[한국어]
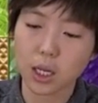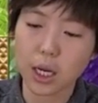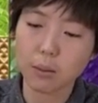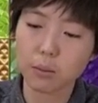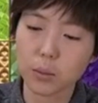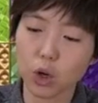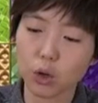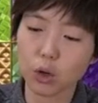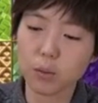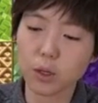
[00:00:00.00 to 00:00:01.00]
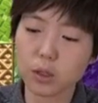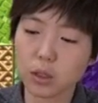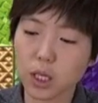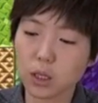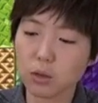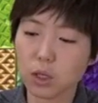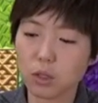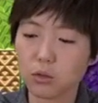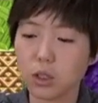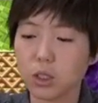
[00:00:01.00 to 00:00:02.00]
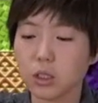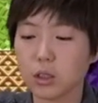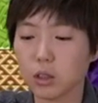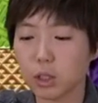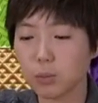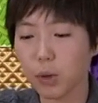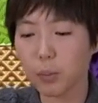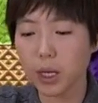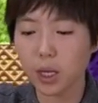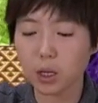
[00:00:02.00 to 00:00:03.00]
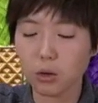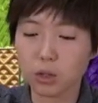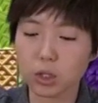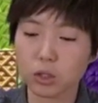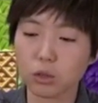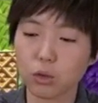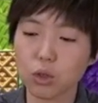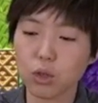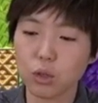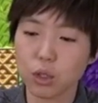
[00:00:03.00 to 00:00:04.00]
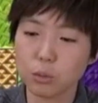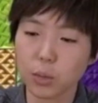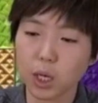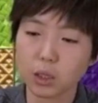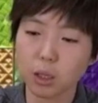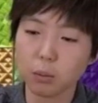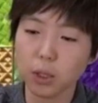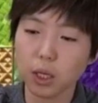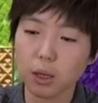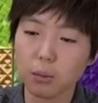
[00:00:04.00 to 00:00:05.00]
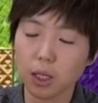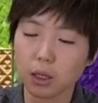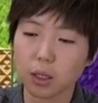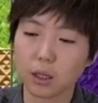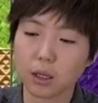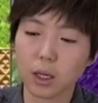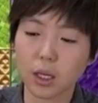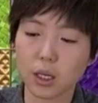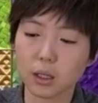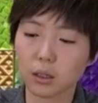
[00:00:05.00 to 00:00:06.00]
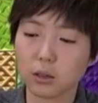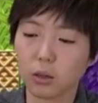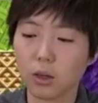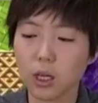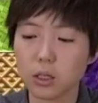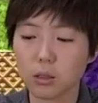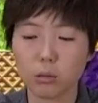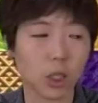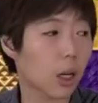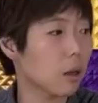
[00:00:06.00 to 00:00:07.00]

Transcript: 한, 여러 번 사용할 수 있는 지퍼백의 형식으로 안에 필라멘트가 들어가 있습니다.